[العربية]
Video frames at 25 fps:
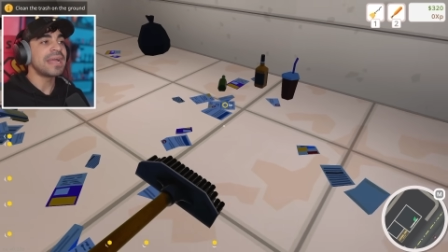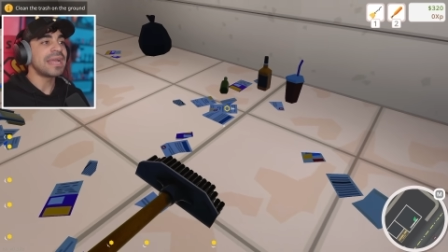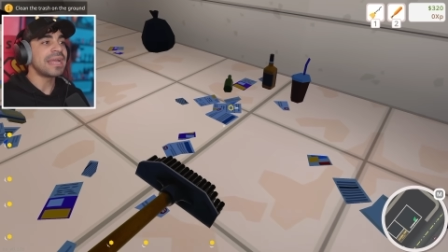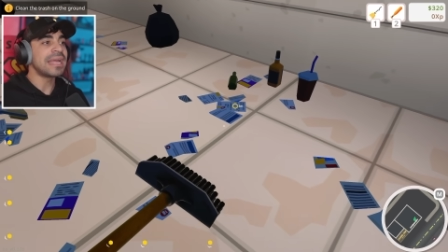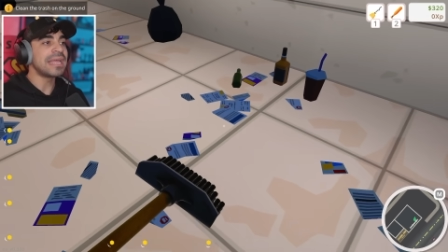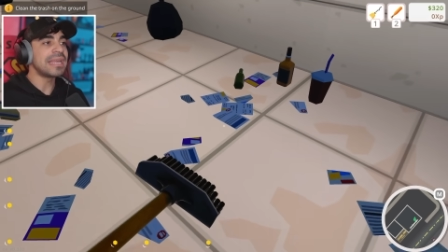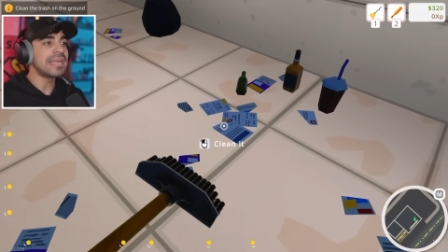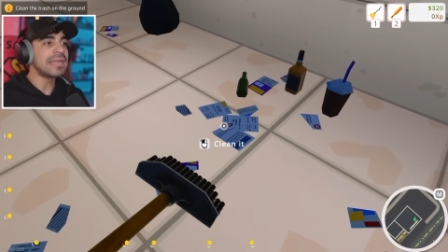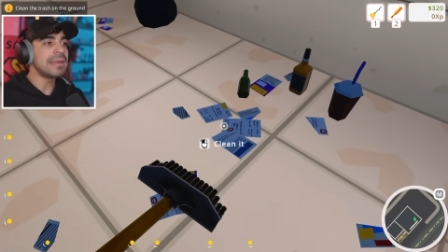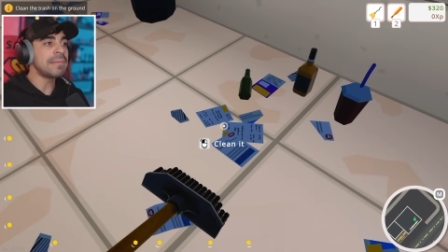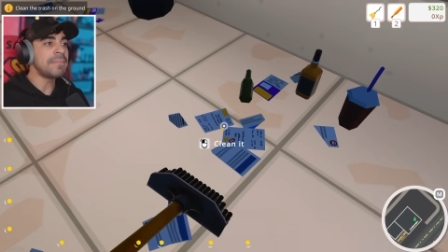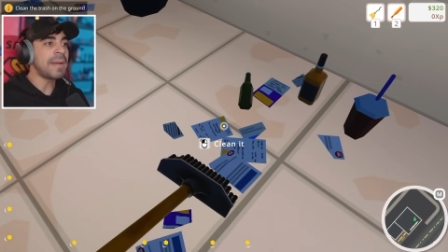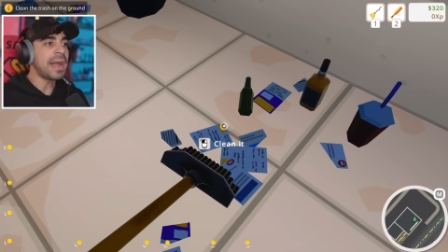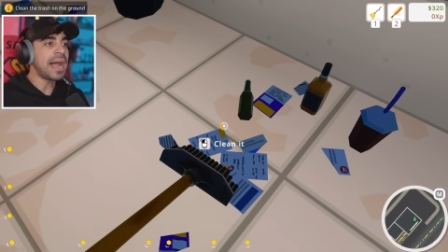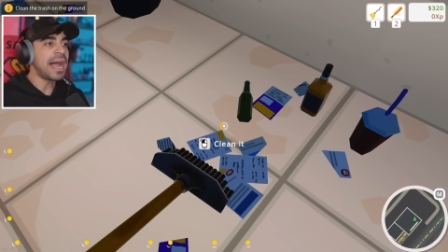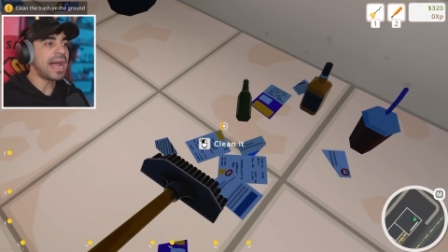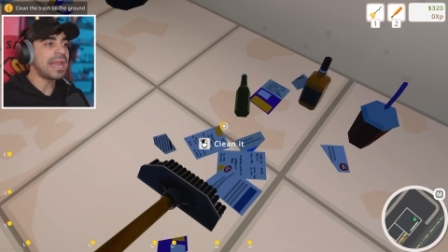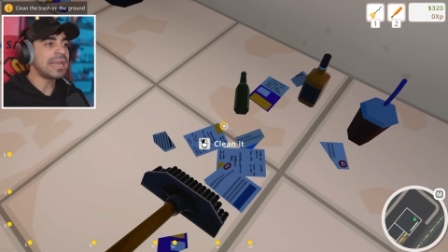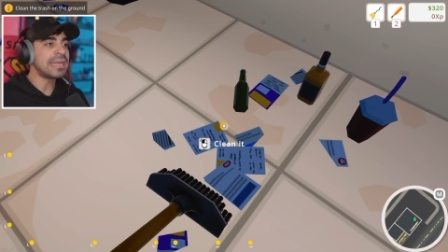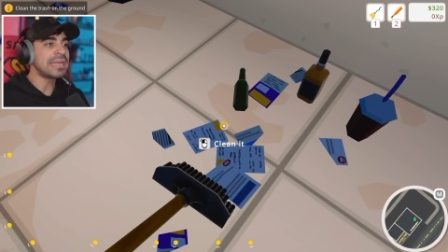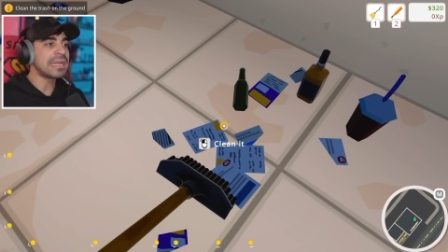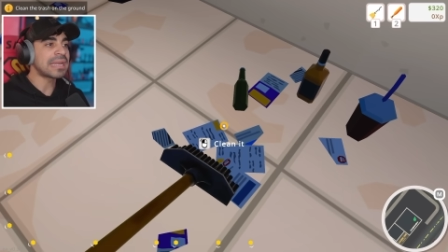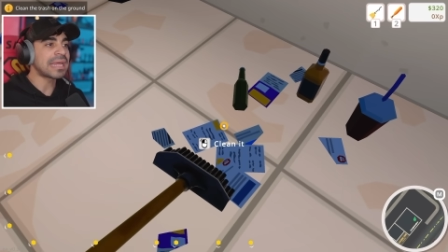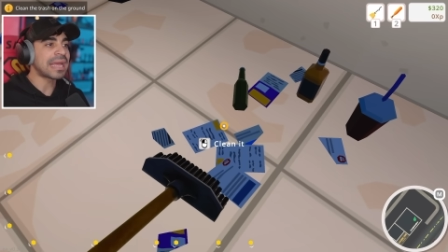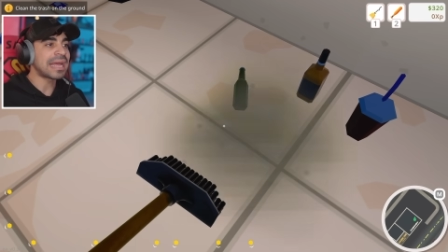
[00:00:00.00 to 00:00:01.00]

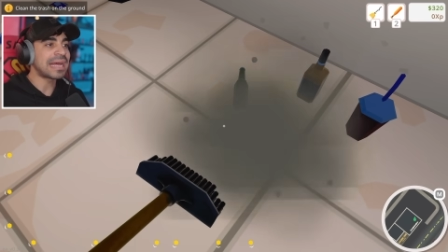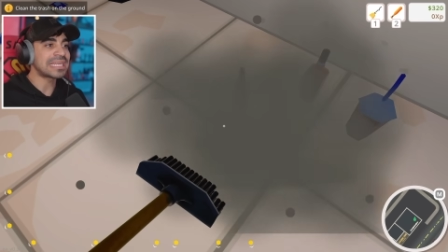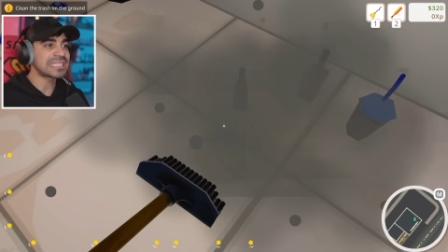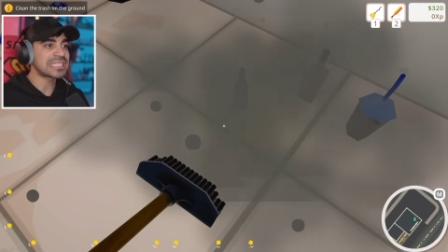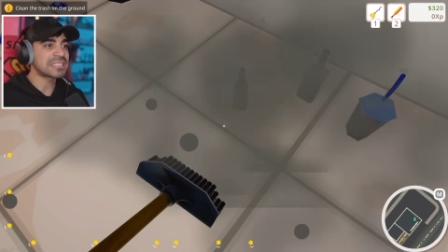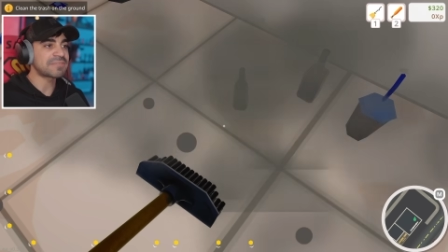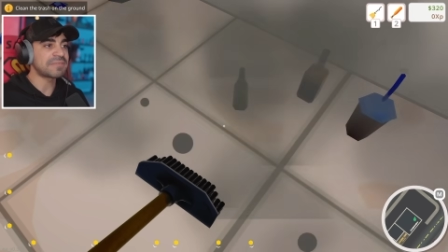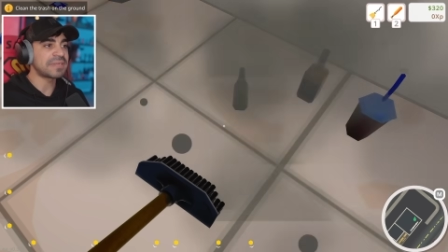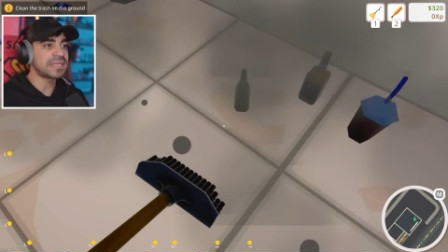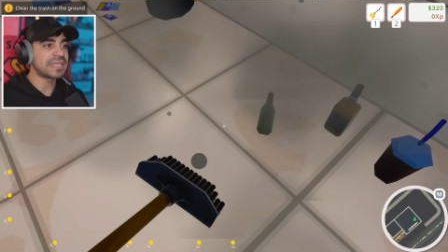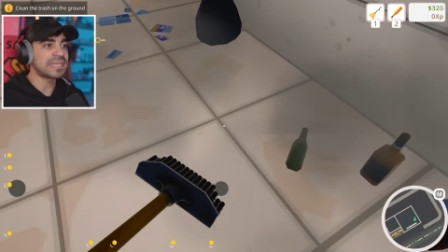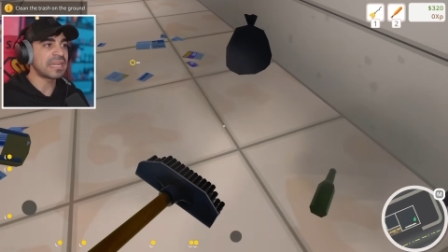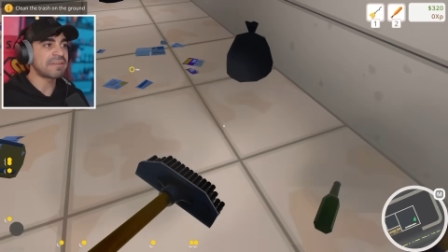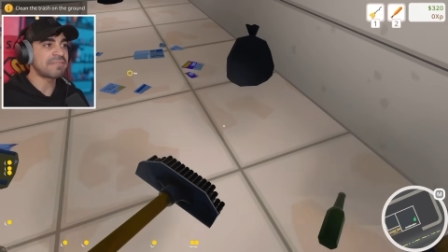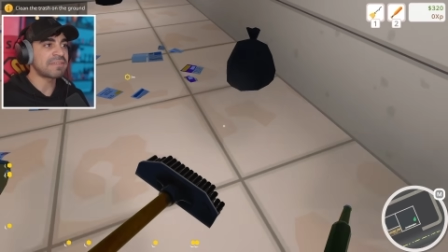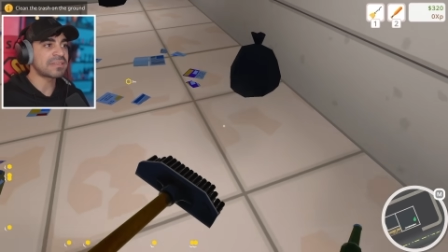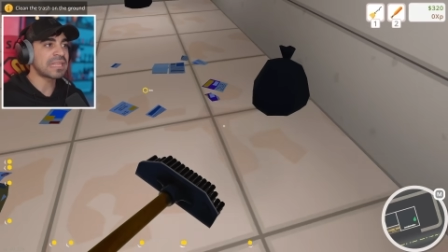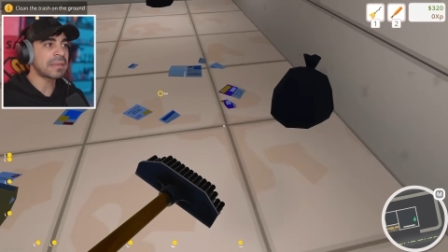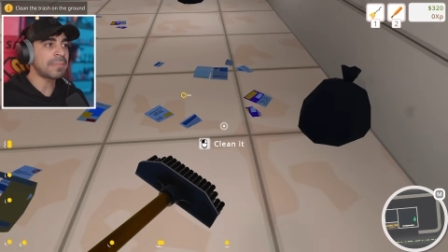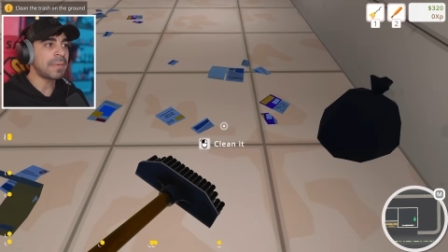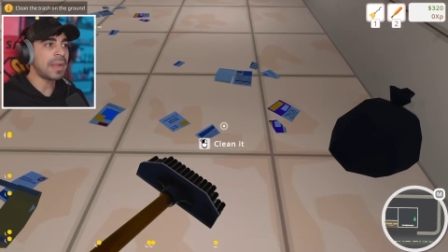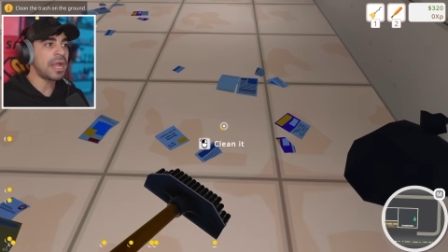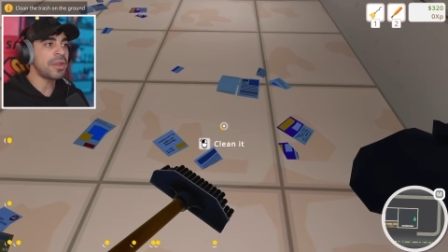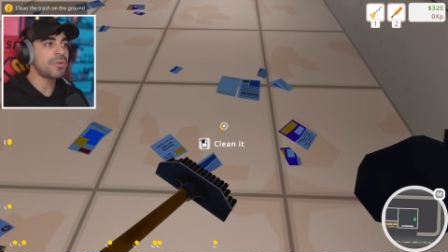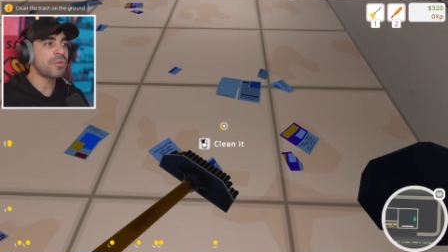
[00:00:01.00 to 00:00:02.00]
المحل الخاص فينا
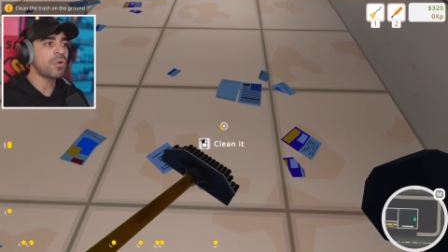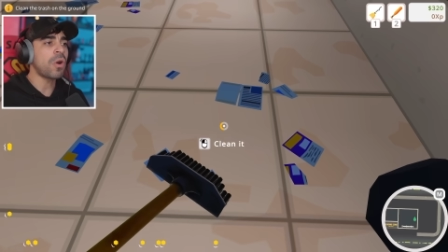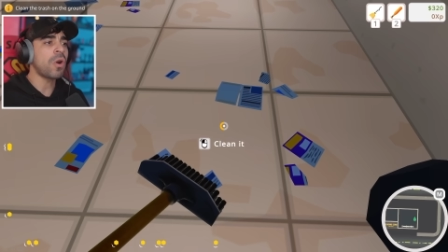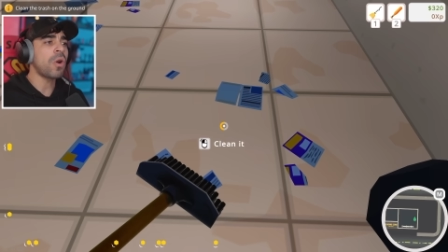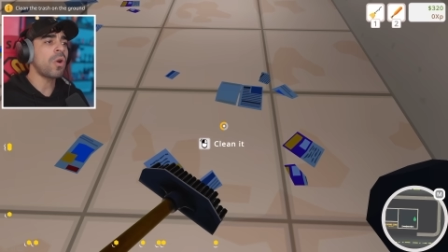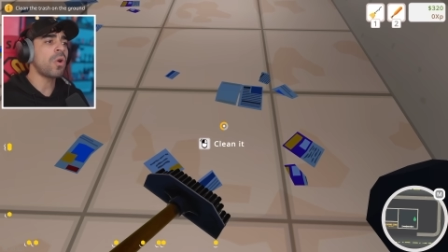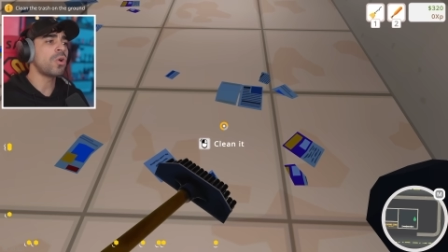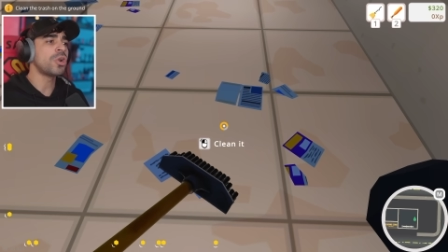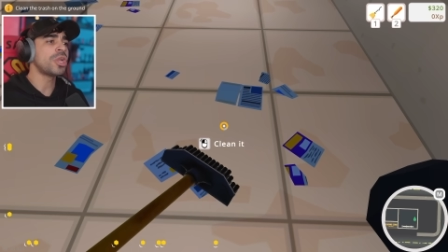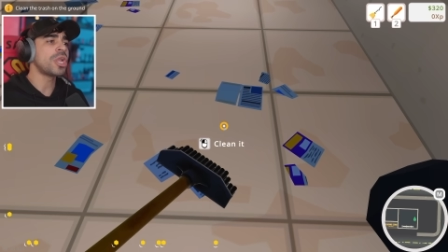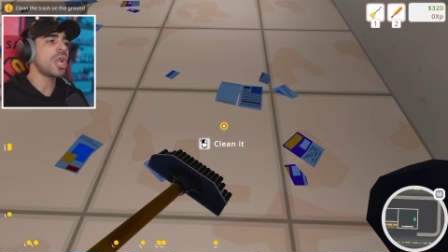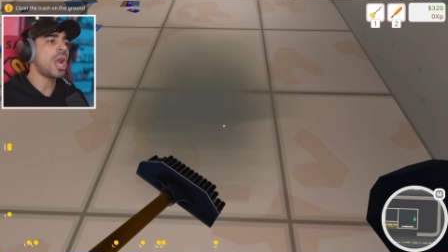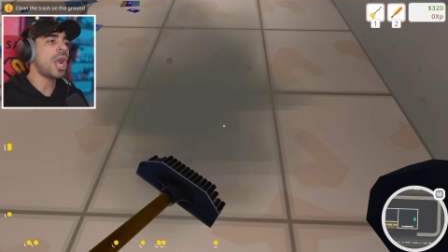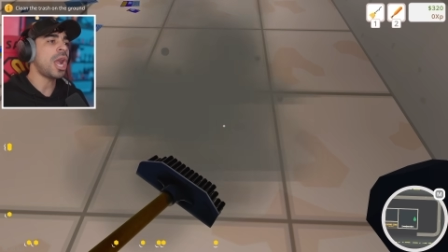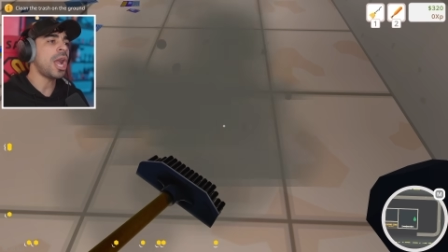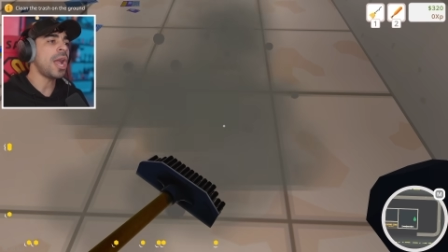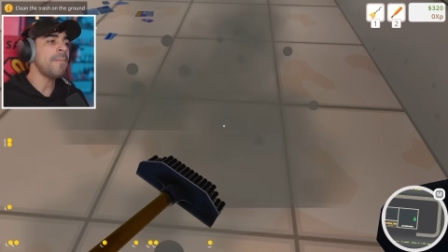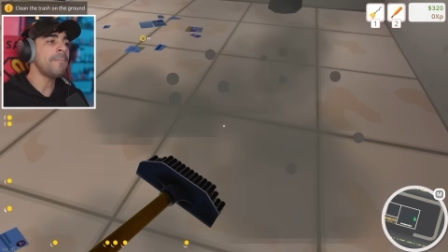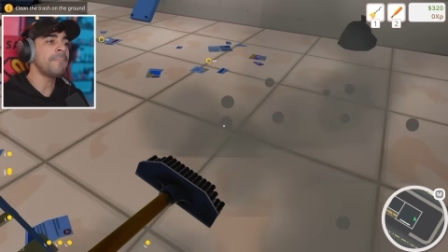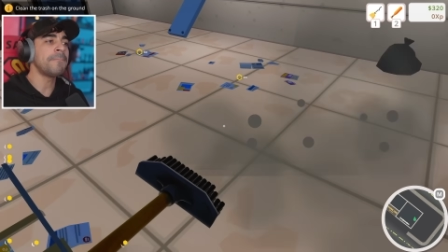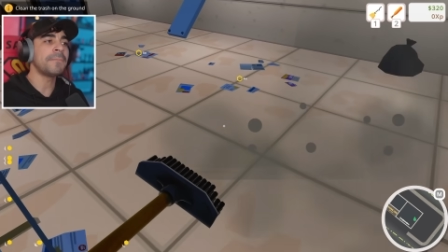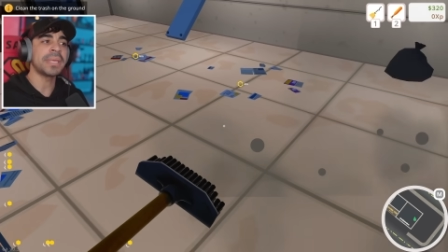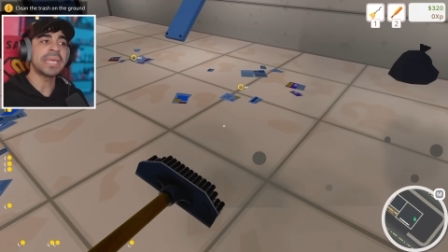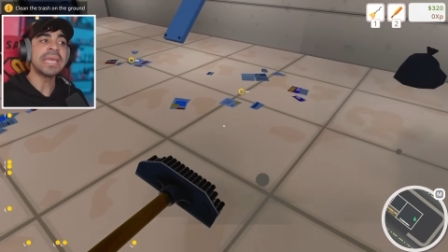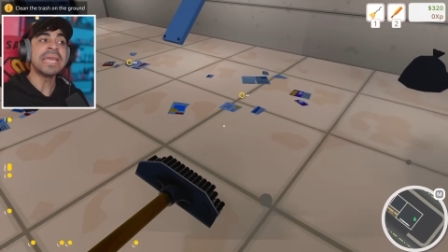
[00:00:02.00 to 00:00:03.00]
فطبعا اوه يا
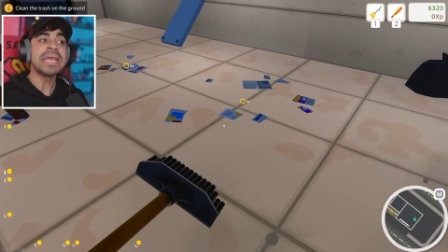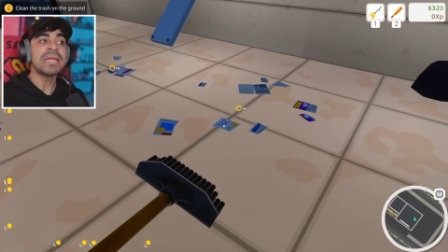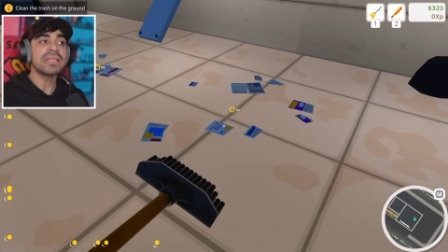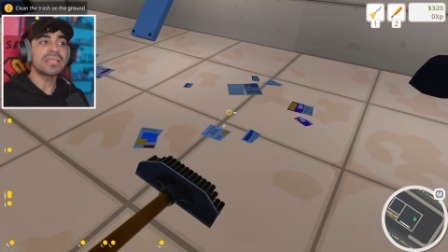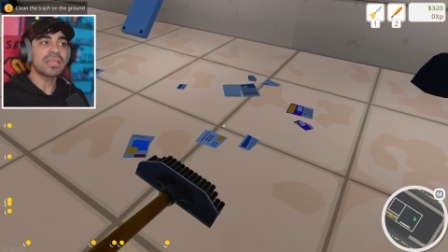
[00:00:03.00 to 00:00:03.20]
عمي